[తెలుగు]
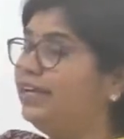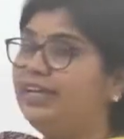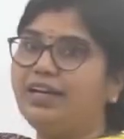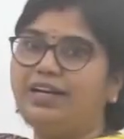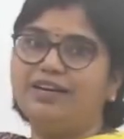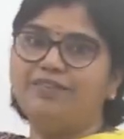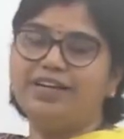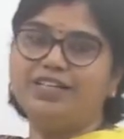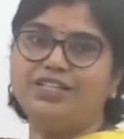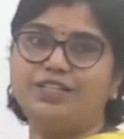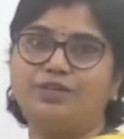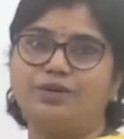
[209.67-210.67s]
ఇలా డివైడ్
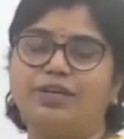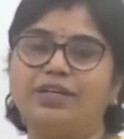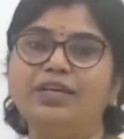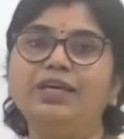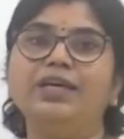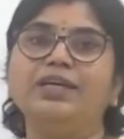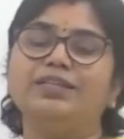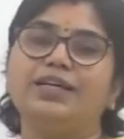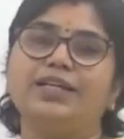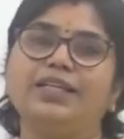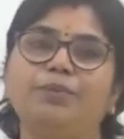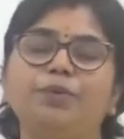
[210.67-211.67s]
చేసుకోవడానికి
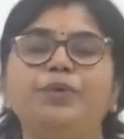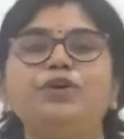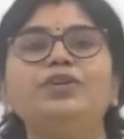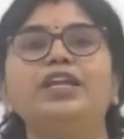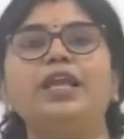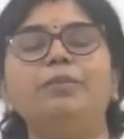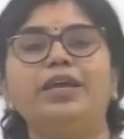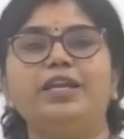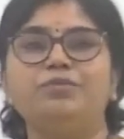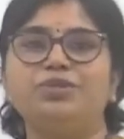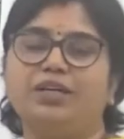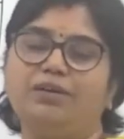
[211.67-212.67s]
దాదాపు మీకు నలభై
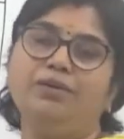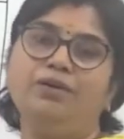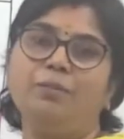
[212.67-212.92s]
నిమిషాలు